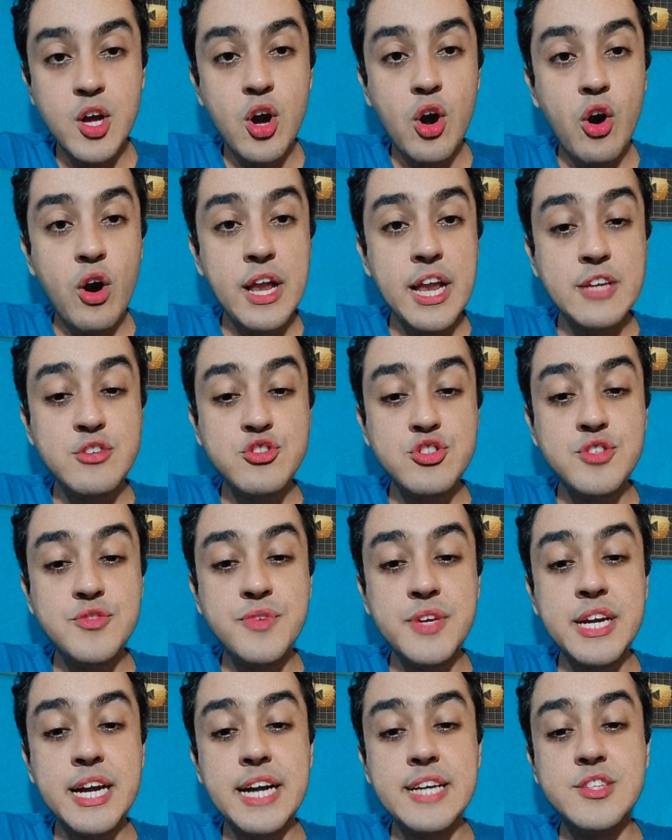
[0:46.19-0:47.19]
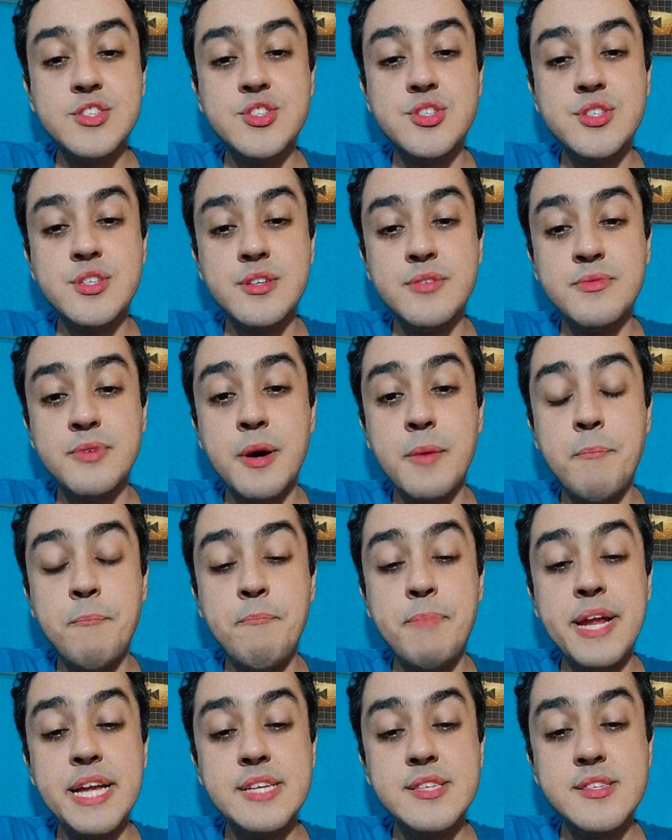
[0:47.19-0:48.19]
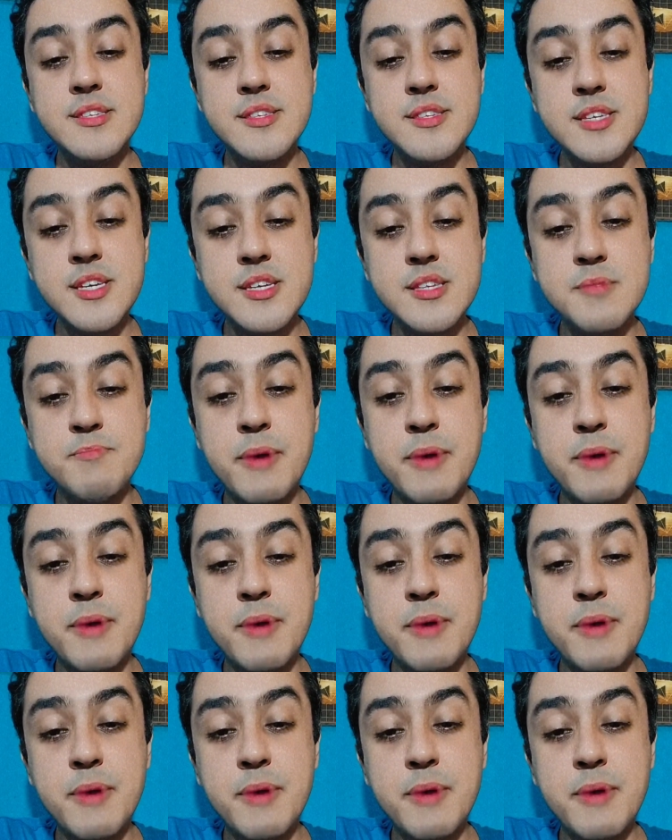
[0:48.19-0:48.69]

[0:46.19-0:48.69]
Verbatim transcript: Olha, a justificativa precisa,